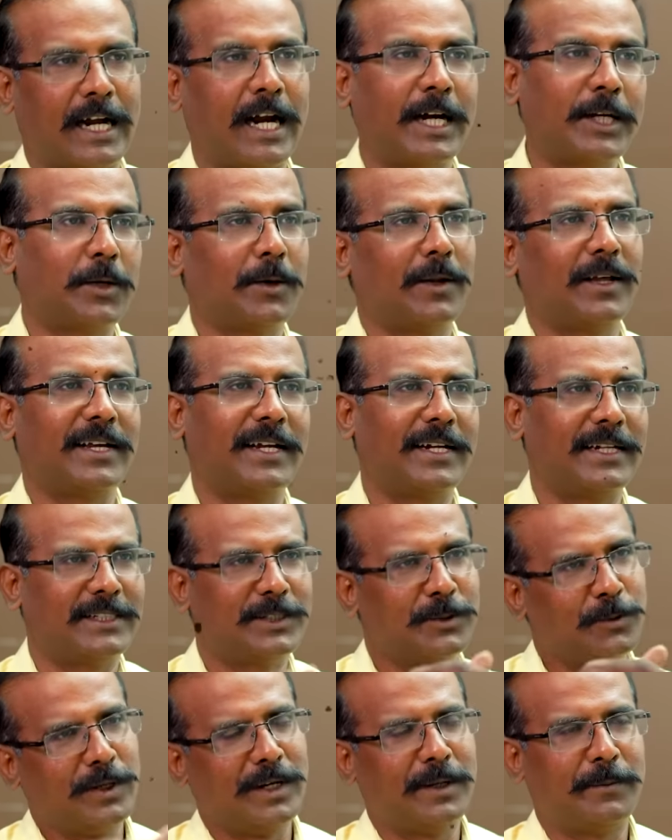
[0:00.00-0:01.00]
ஆட்டோ லாக்
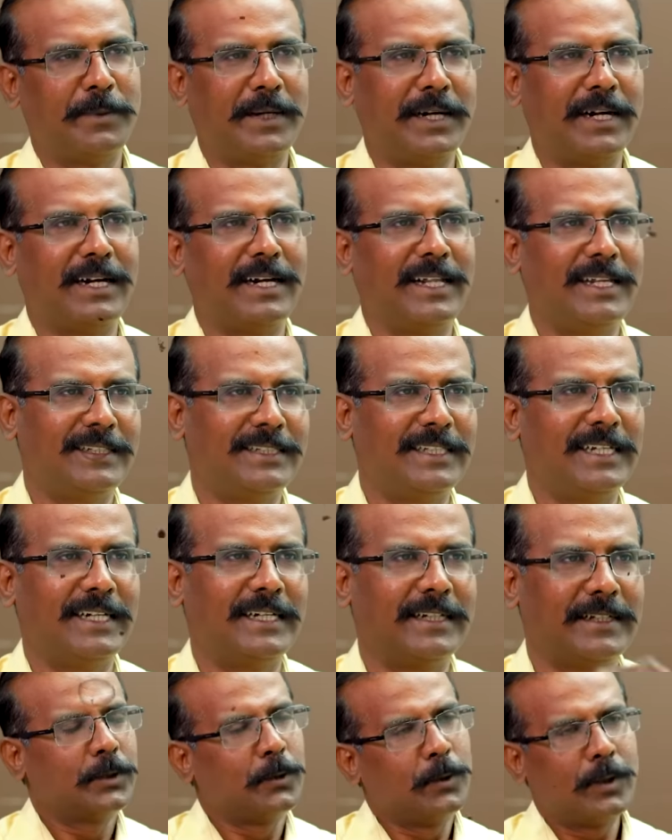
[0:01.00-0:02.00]
ஆகிடுச்சு உள்ள பின்னாடி
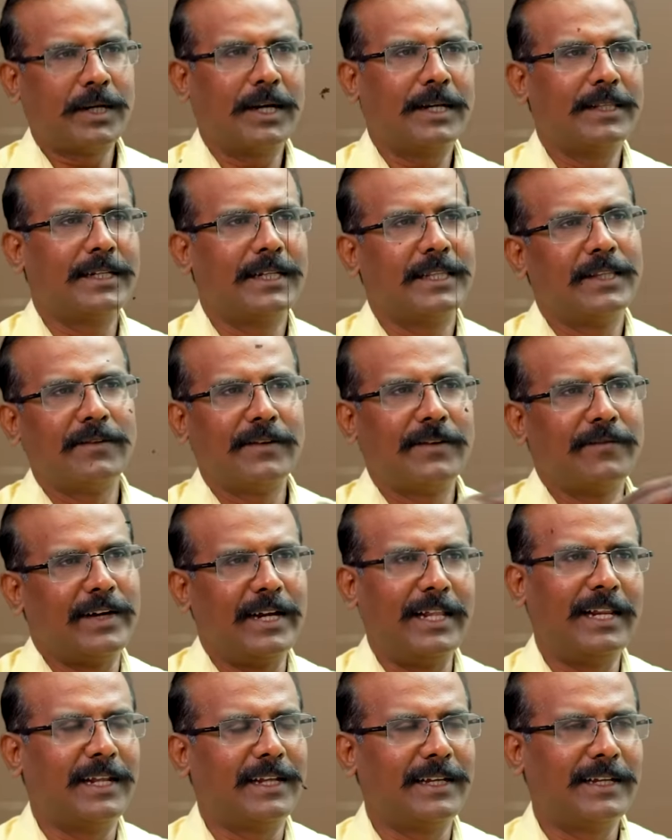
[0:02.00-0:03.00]
சீட்டு ஸோ உட்காந்துருந்தவர்
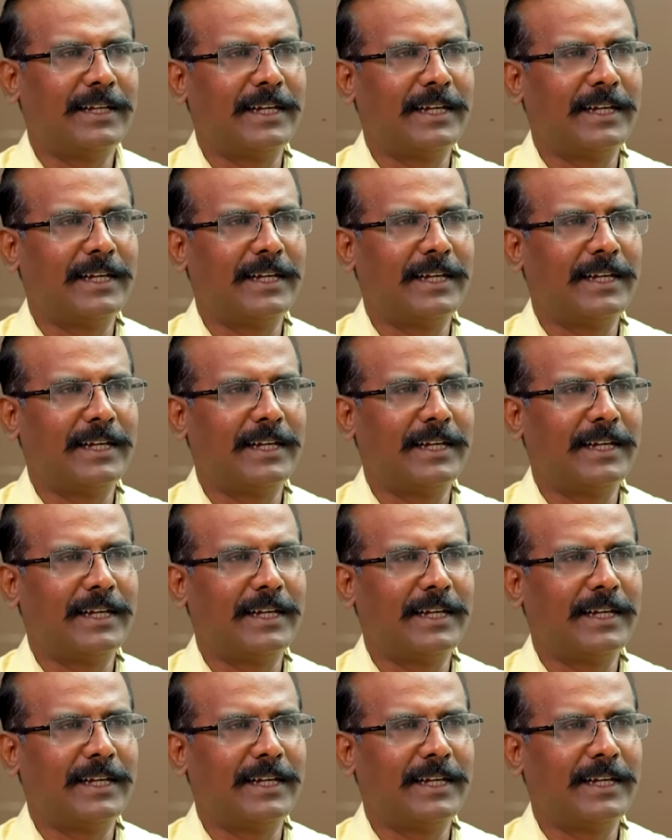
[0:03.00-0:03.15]
வெளியில்